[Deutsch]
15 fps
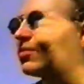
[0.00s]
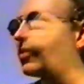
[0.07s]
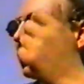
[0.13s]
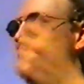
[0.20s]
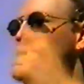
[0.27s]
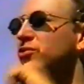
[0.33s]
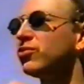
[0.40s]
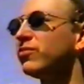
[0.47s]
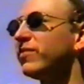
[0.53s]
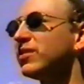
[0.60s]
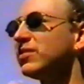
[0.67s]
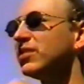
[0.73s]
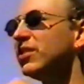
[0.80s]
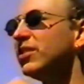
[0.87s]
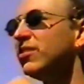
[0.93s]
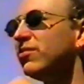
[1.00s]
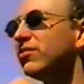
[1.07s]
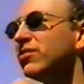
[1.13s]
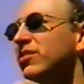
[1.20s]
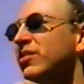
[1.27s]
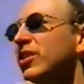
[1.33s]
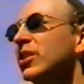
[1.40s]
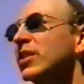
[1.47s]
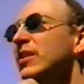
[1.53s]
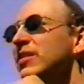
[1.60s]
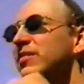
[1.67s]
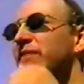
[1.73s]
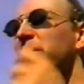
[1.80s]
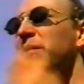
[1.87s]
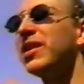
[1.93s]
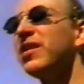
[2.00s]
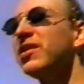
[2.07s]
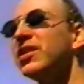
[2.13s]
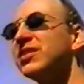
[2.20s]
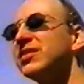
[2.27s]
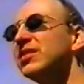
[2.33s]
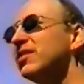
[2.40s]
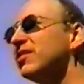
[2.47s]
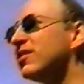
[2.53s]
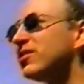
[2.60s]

Kann man schon was sehen? Und wenn man dann nichts sieht,